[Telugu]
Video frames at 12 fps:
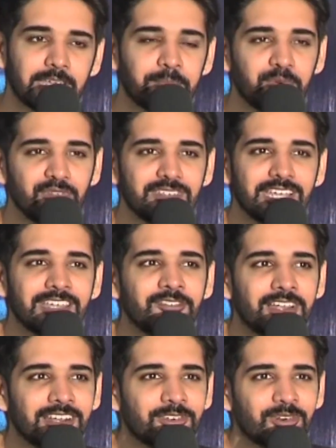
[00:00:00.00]
ఎప్పుడు చేయని
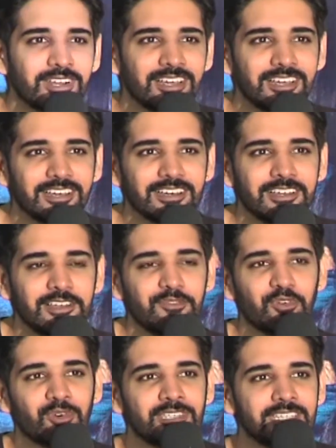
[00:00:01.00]
వాళ్ళు కూడా
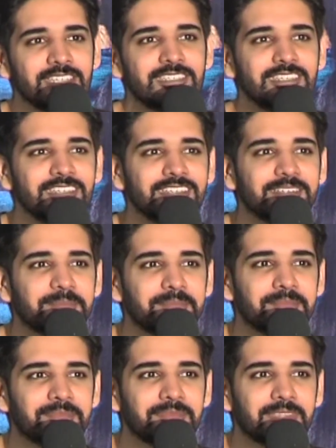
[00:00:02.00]
ఫోన్ చేసి
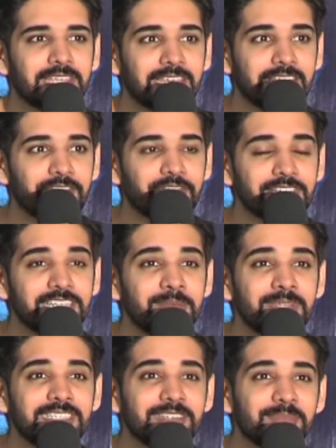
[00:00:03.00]
ఫస్ట్
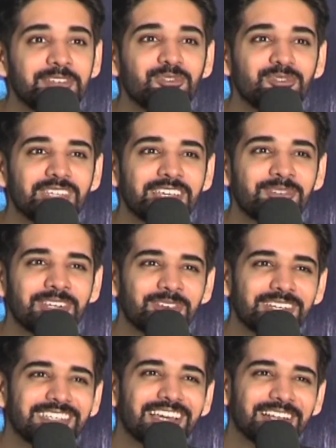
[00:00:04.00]
టైం ఈ సినిమా చూశాను అని
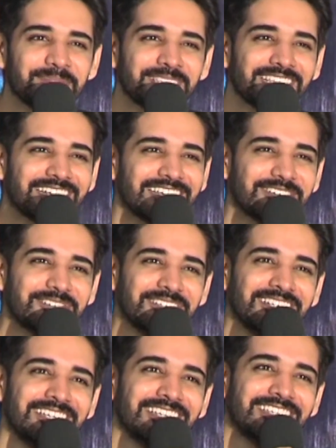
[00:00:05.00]
కూడా చాలామంది అన్నారు
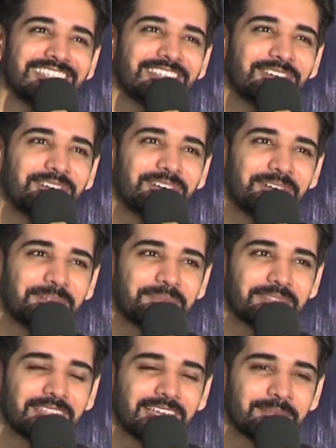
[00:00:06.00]
సో
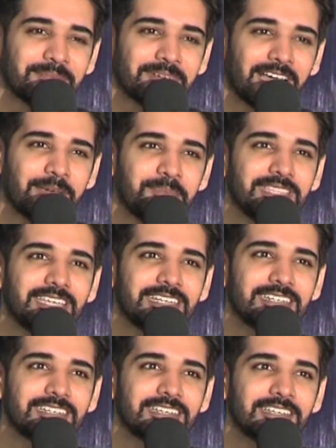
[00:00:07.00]
ఐఎమ్ హ్యాపీ
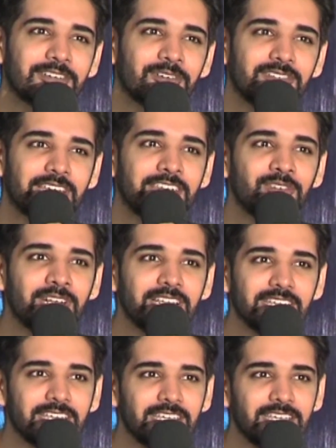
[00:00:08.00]
దట్ యునో
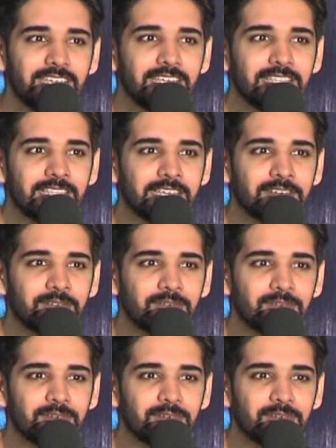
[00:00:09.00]
జెన్యున్లీ నీకు